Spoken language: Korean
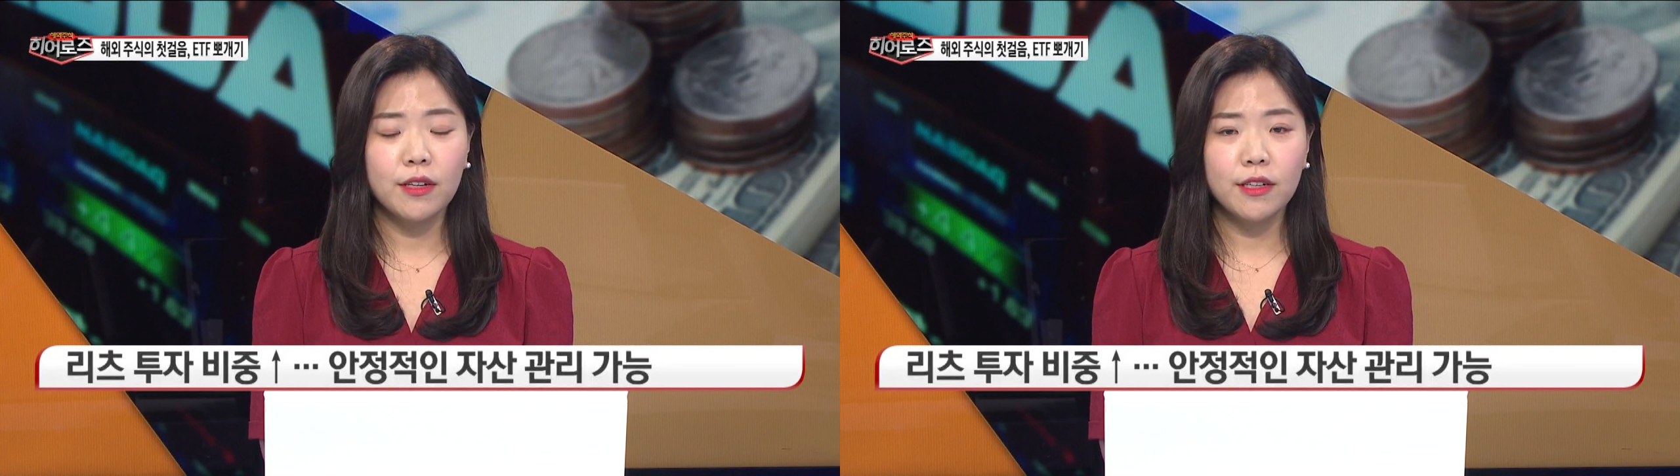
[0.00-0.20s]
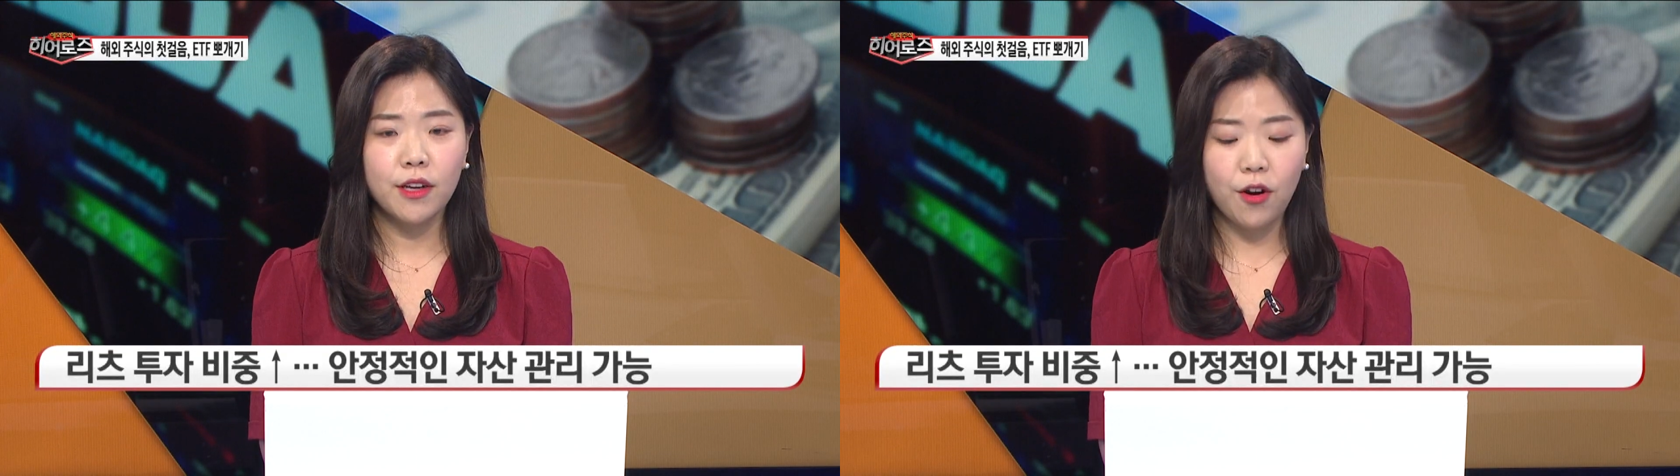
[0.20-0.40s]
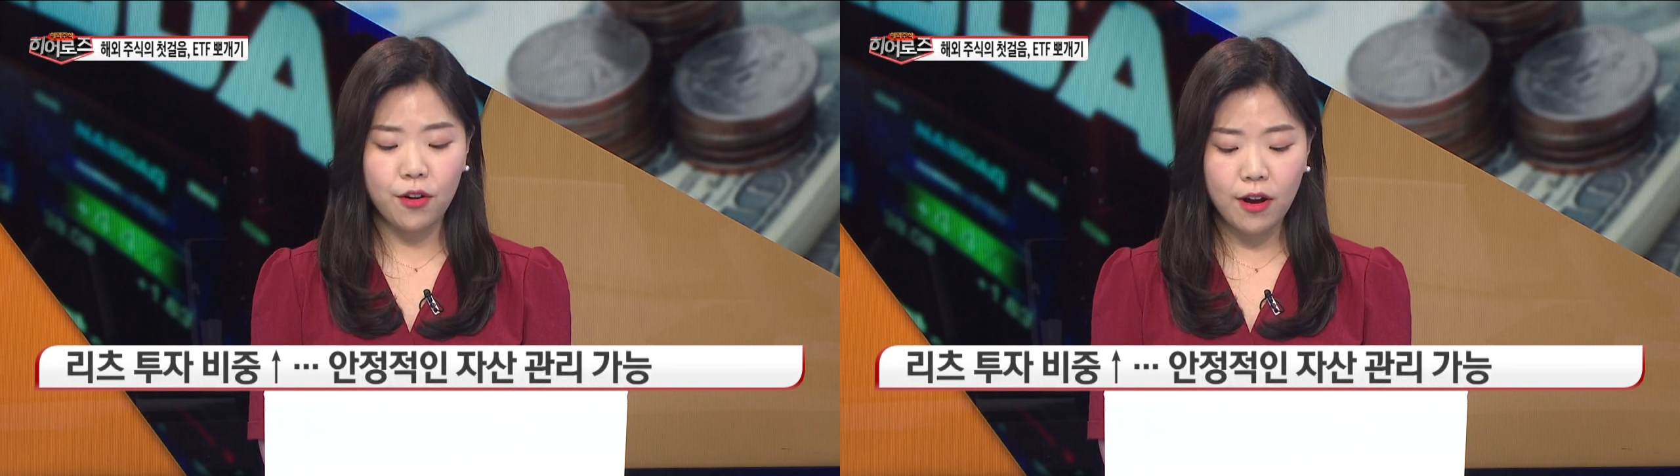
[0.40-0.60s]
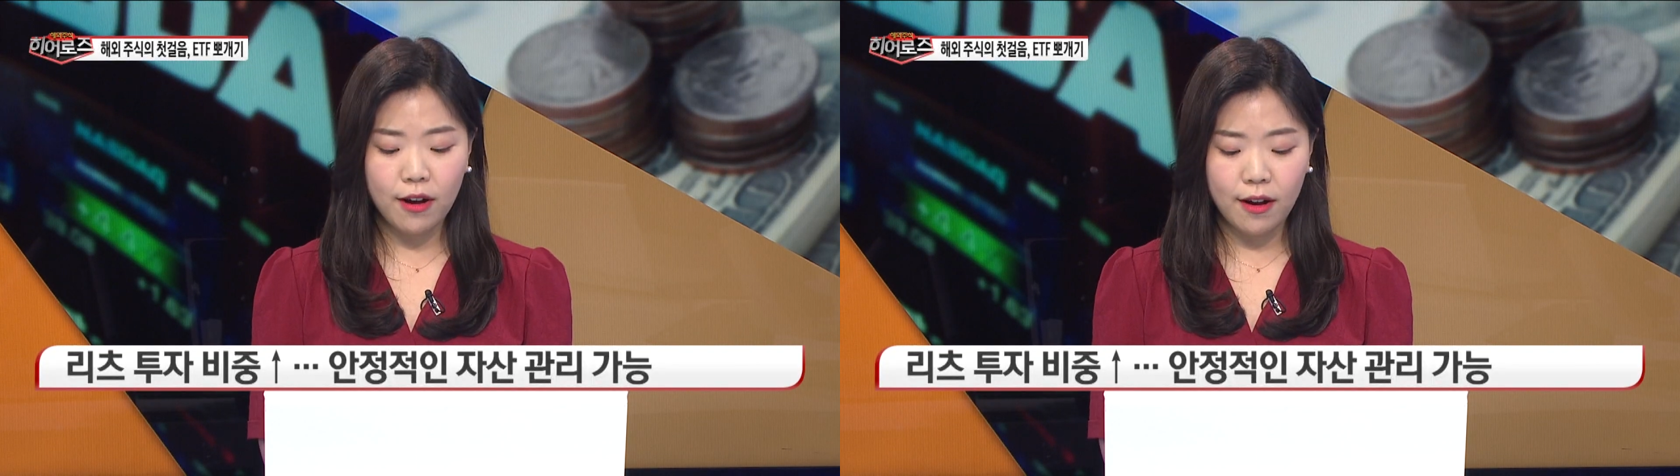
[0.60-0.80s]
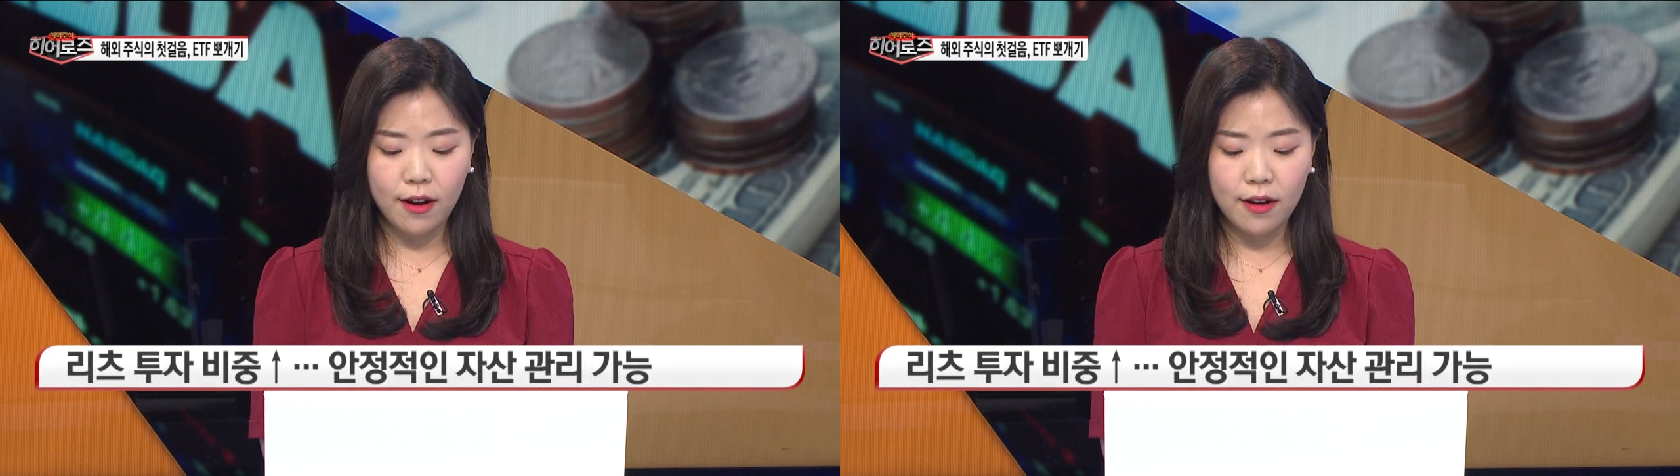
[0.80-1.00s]
그
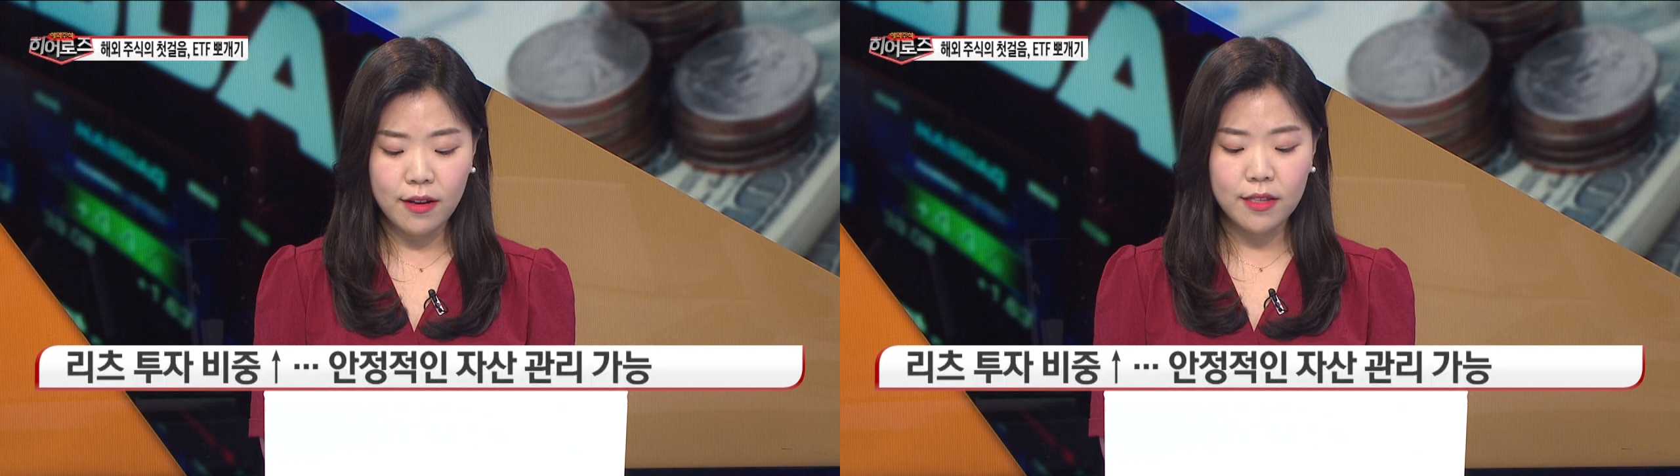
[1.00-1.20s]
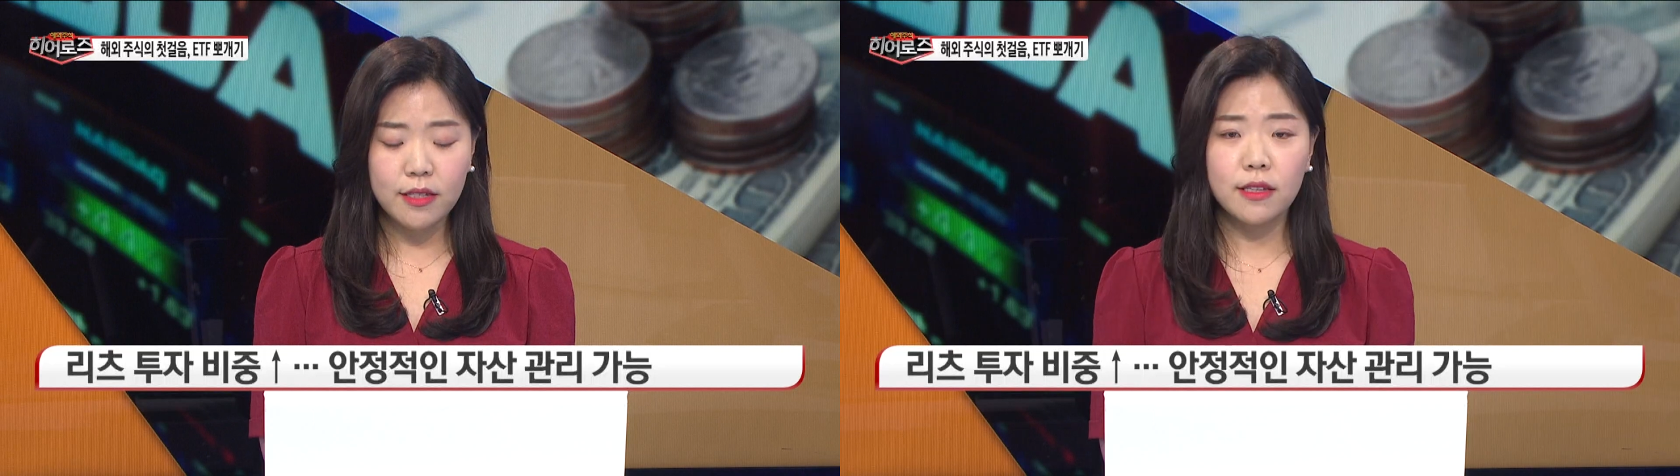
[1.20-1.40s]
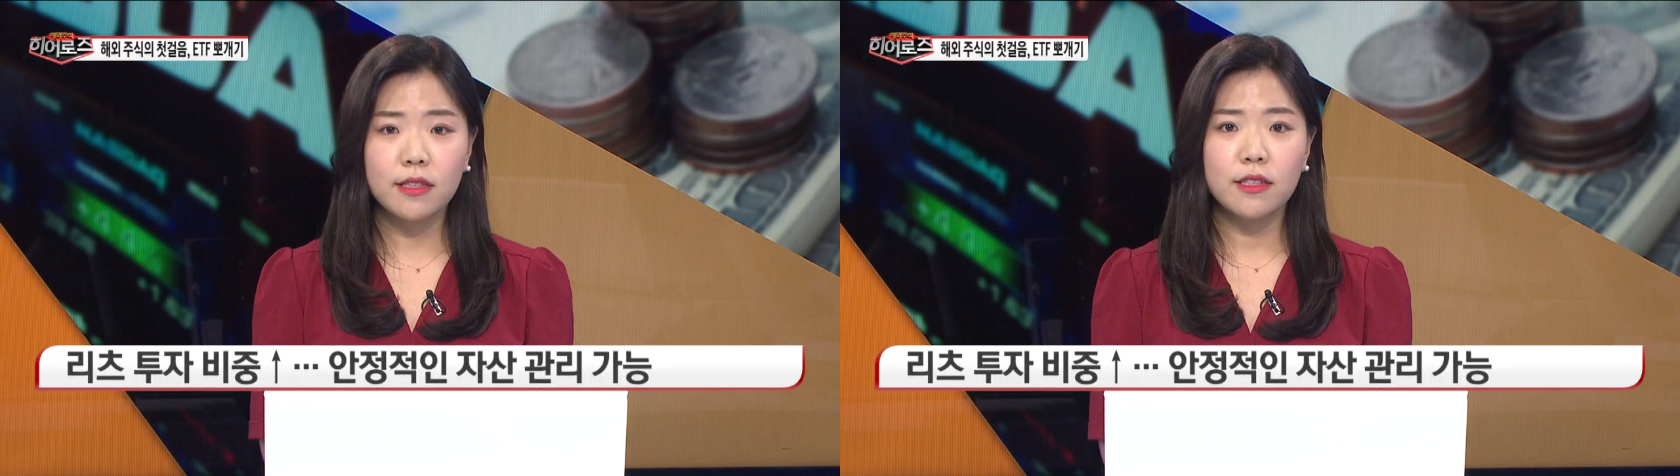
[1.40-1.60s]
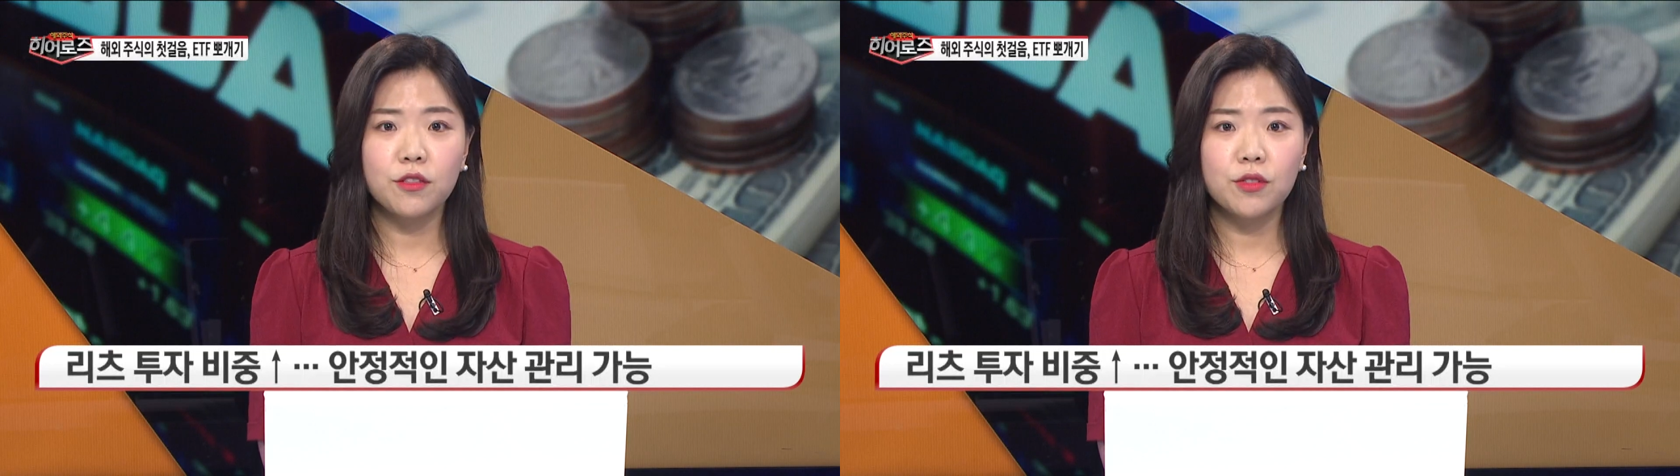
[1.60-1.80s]
결과가 이제 리츠